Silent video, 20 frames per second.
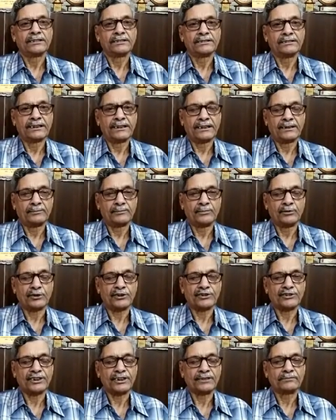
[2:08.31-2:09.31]
ये
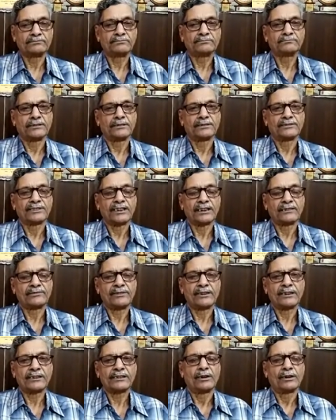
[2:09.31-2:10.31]
पोटेशियम
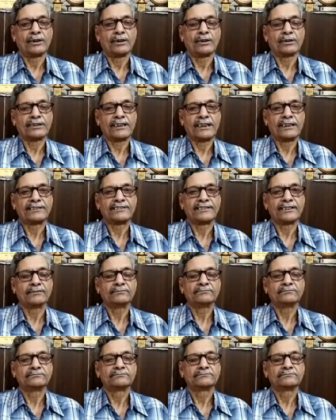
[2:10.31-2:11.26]
सल्फर और कैल्शियम